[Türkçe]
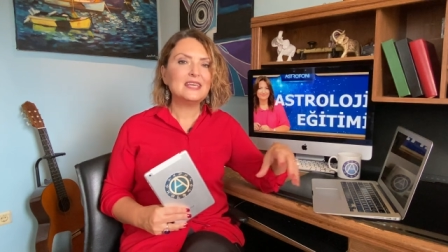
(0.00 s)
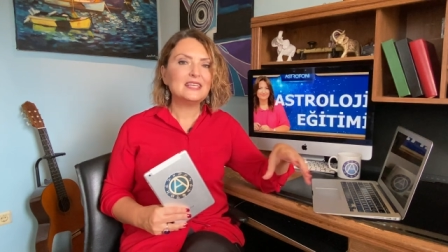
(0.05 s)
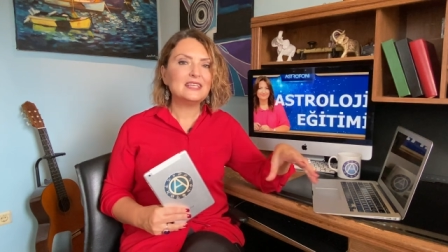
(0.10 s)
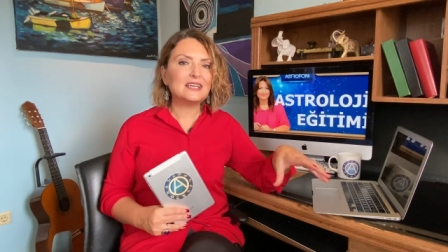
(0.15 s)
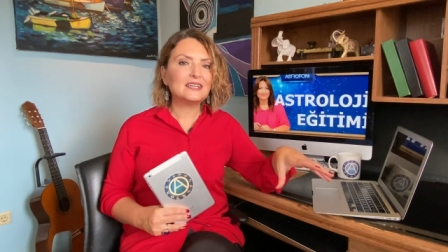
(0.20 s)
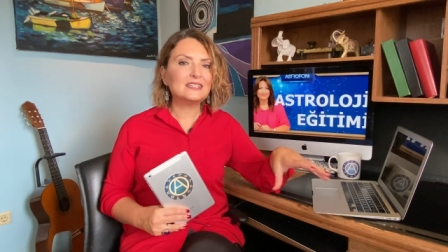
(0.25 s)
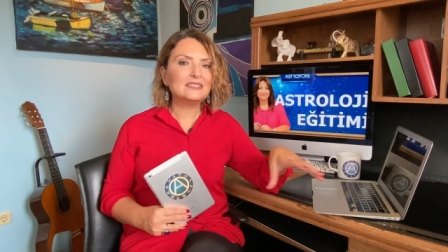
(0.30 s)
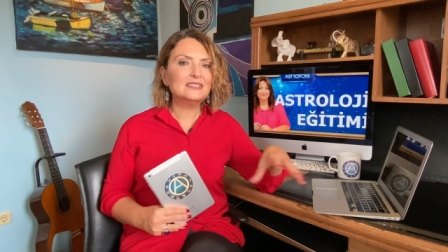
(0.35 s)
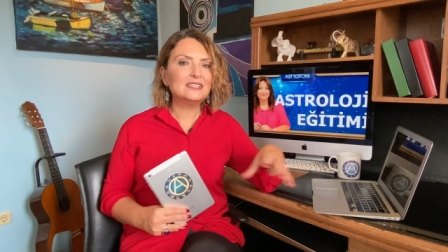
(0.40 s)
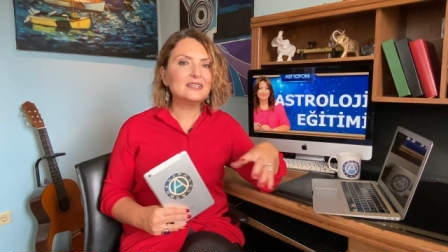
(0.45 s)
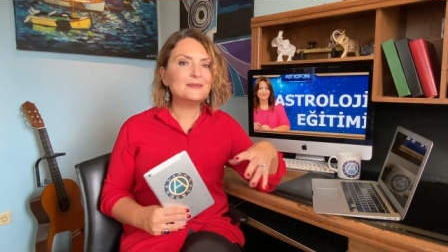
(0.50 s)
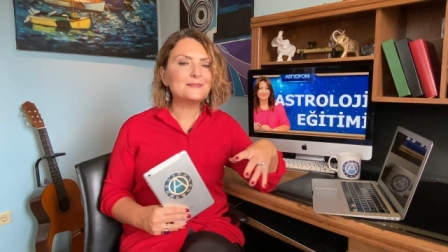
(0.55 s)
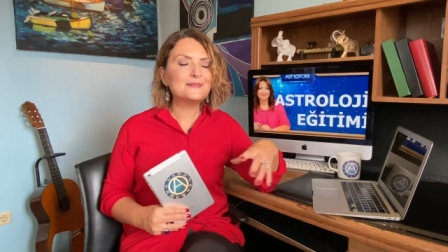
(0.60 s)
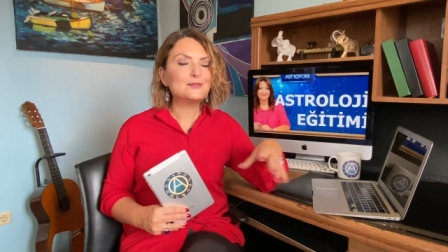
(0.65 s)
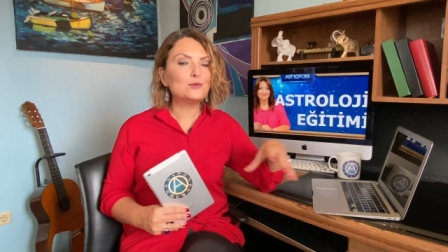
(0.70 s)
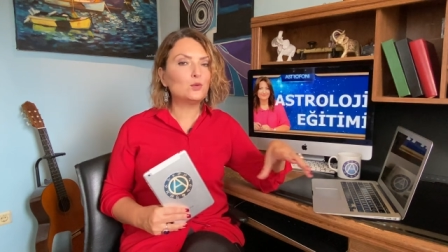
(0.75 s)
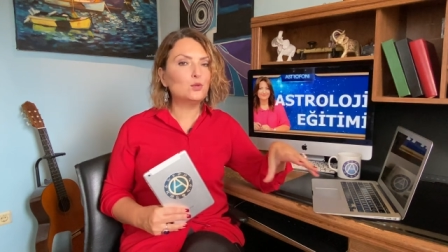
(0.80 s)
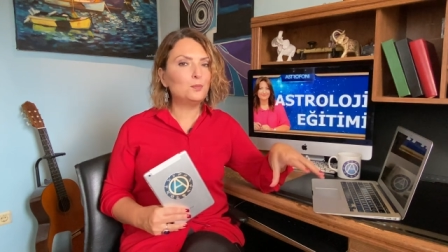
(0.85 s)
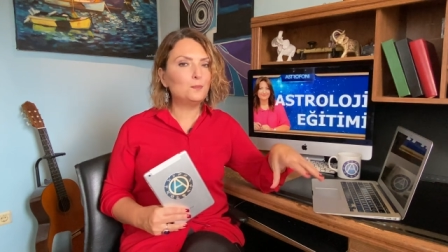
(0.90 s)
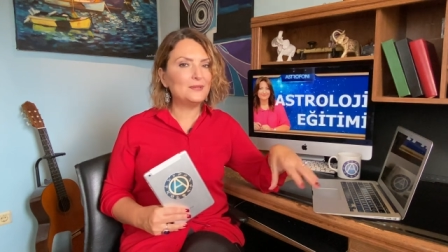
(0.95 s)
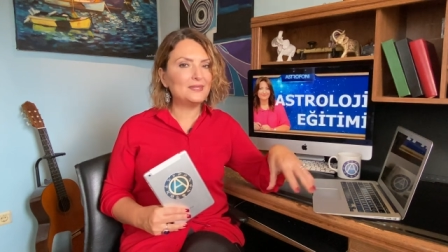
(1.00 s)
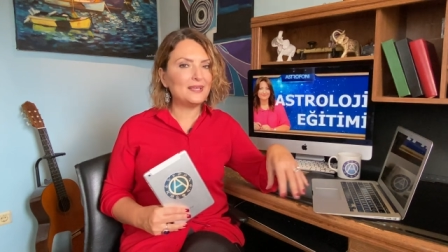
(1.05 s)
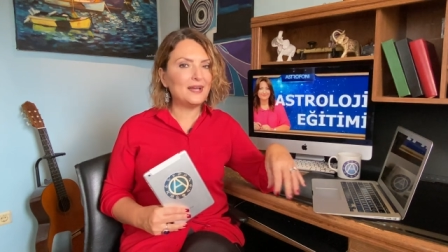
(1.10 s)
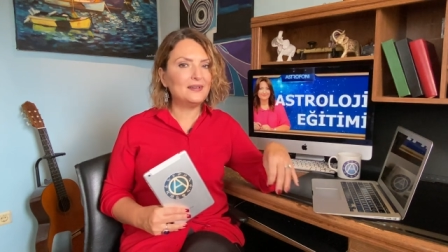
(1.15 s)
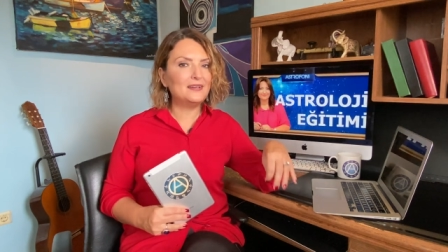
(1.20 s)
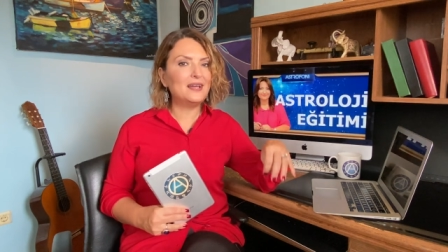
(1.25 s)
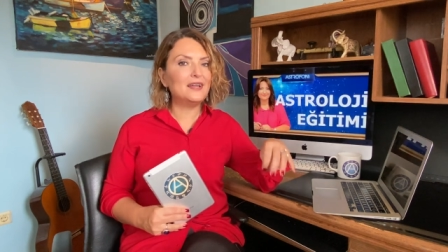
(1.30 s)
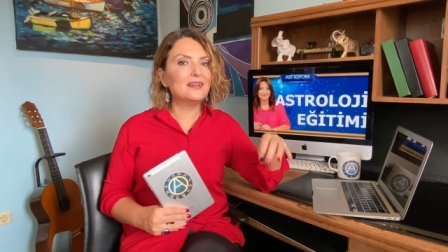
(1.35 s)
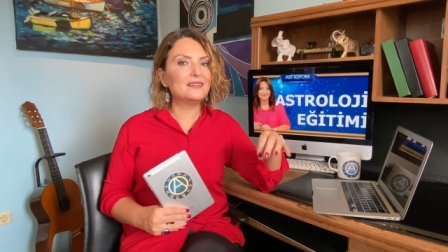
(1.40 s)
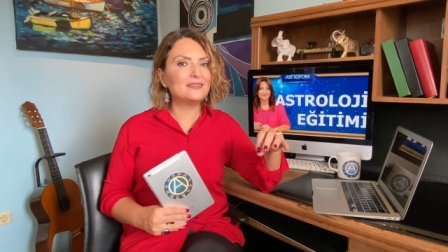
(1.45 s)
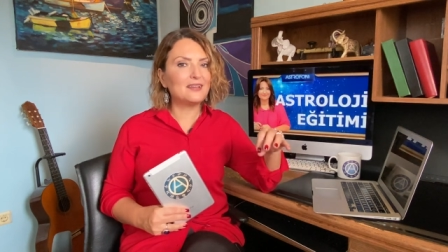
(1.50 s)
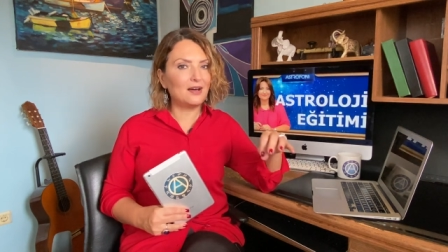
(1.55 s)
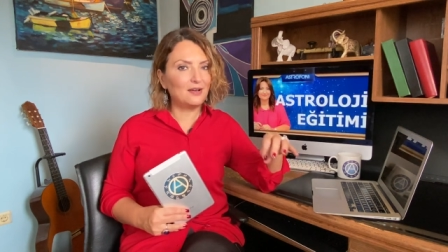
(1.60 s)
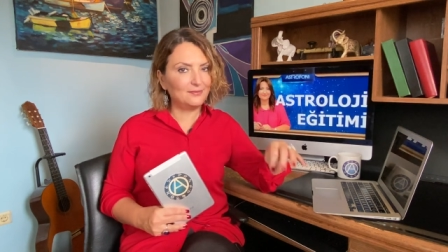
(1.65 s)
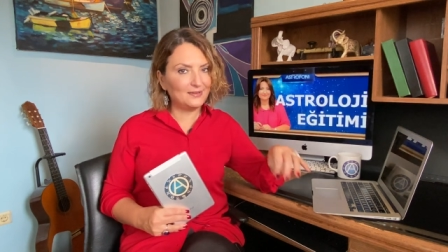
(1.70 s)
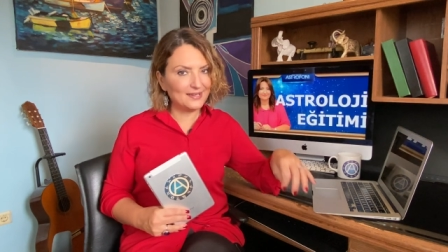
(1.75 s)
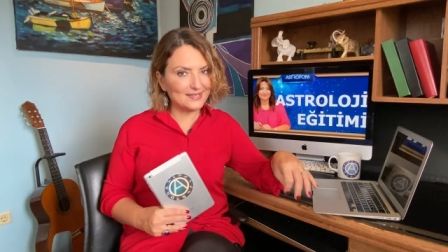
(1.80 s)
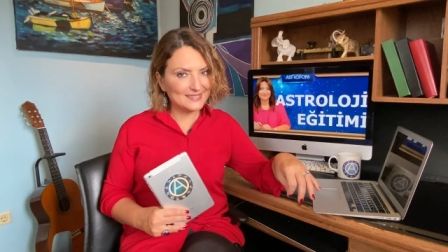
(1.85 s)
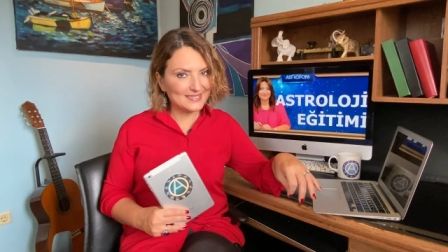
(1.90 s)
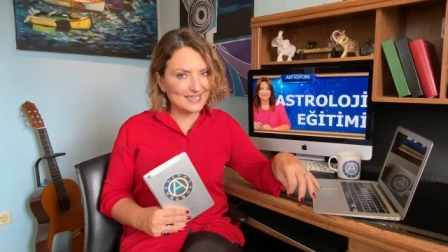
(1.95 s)
Yakınlarımızda olup bitenlerle daha
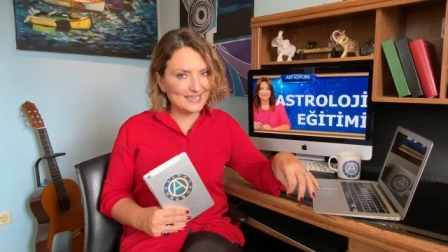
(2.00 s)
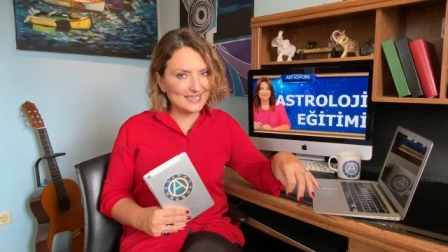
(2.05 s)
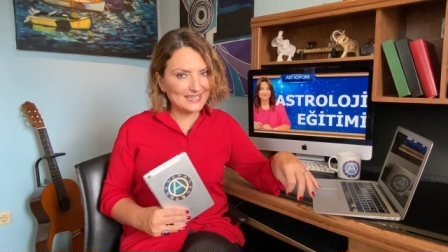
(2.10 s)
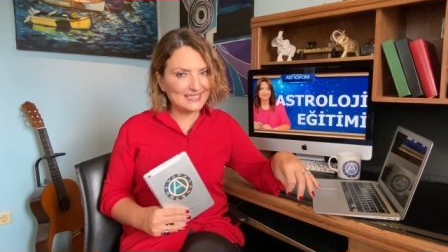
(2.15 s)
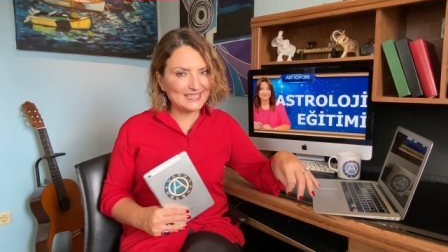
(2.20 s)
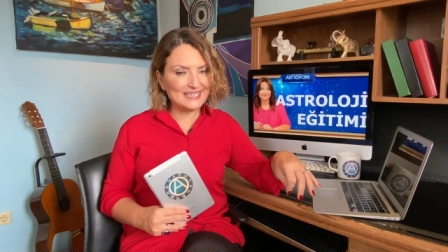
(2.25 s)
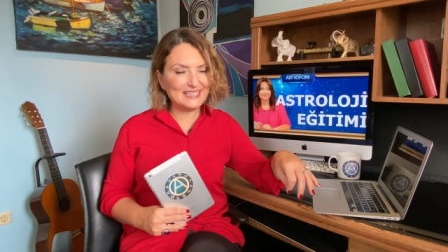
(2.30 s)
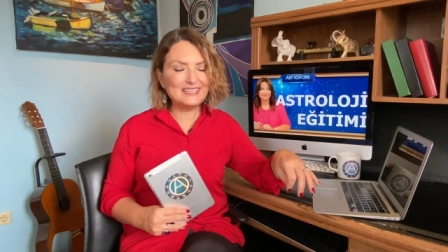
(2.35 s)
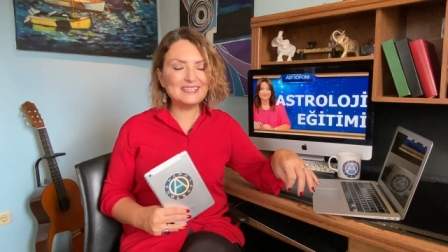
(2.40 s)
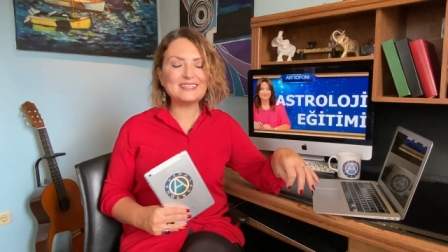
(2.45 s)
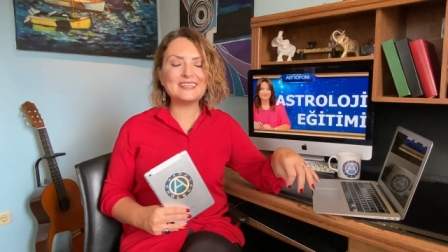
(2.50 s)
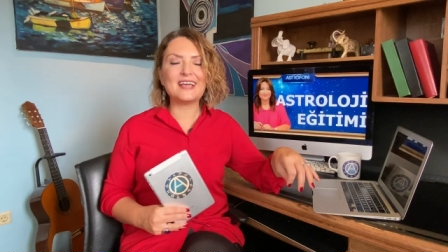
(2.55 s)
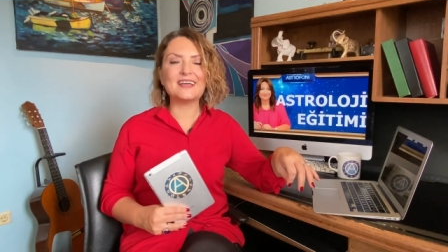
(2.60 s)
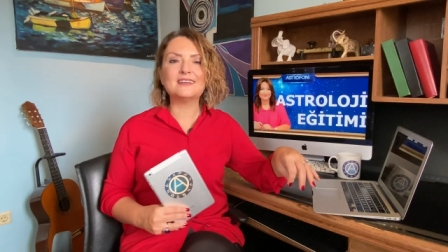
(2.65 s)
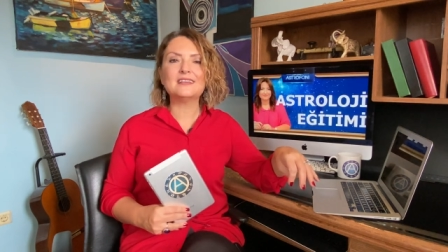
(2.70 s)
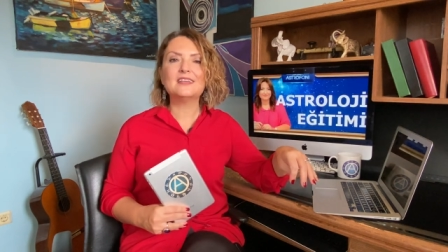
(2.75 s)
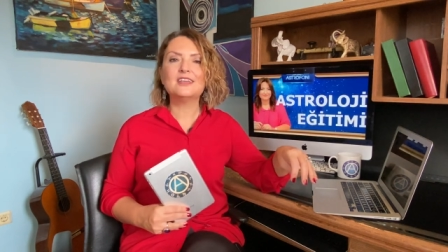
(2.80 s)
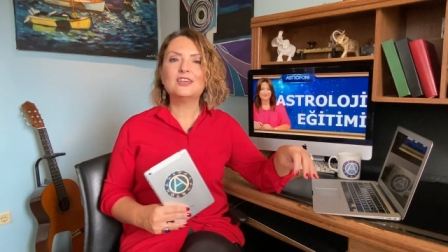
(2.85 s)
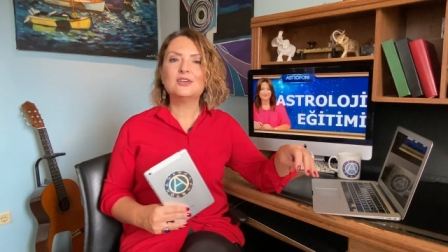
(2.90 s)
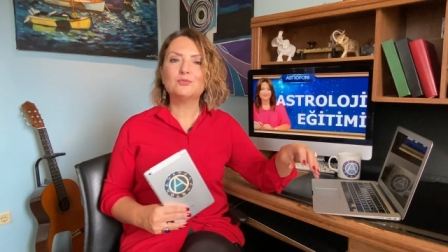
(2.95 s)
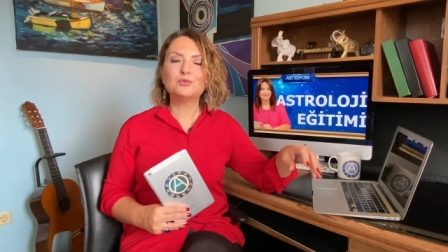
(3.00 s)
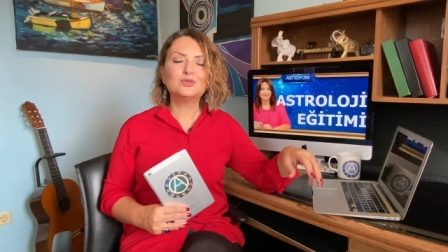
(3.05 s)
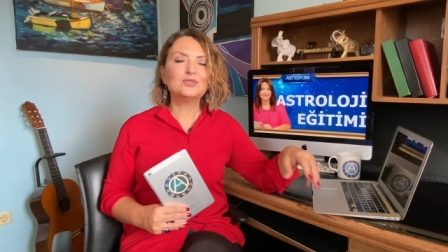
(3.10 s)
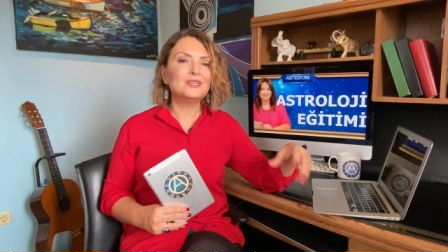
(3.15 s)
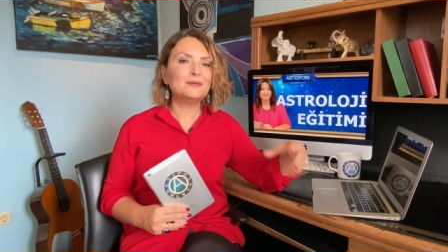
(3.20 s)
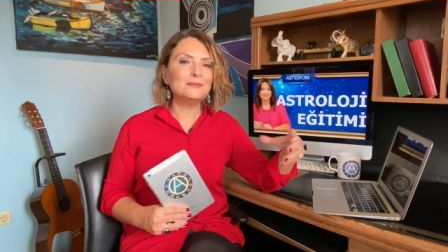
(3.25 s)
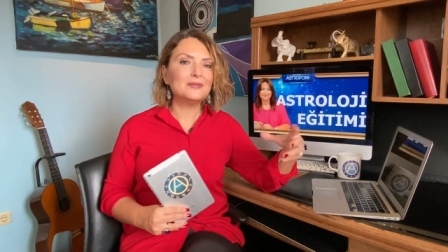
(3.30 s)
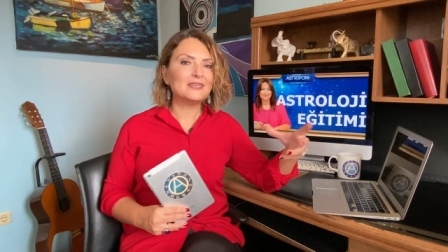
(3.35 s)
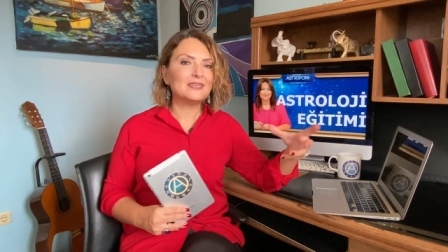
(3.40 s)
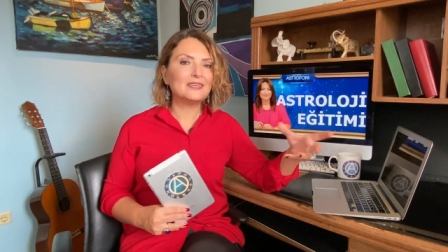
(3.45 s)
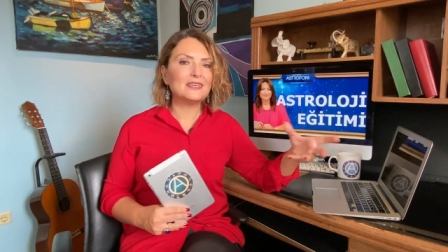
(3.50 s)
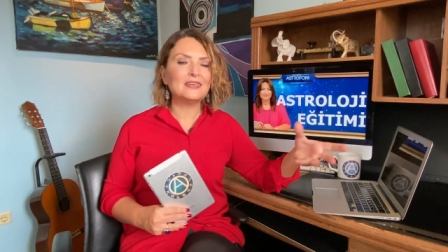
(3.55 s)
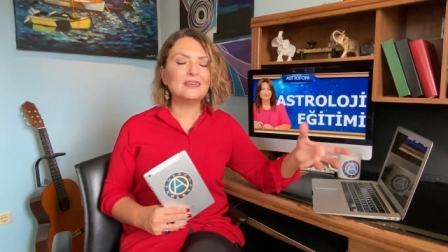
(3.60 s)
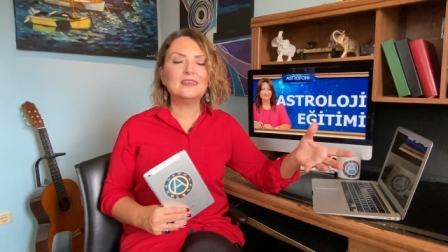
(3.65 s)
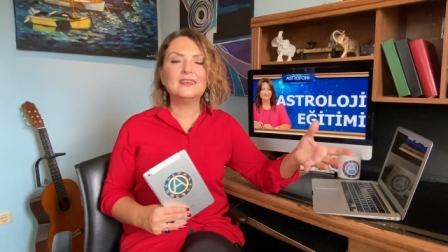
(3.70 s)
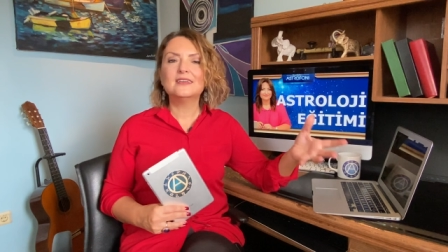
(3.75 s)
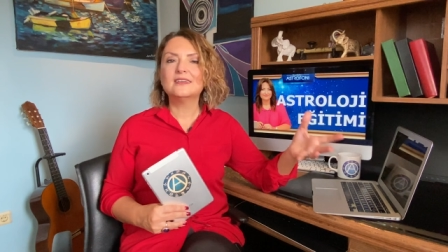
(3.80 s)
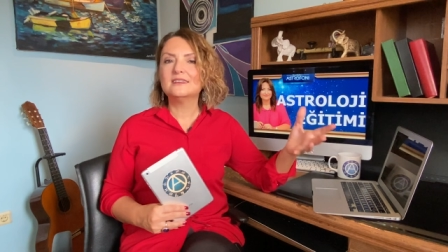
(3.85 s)
fazla ilgilenirken bu tabii ki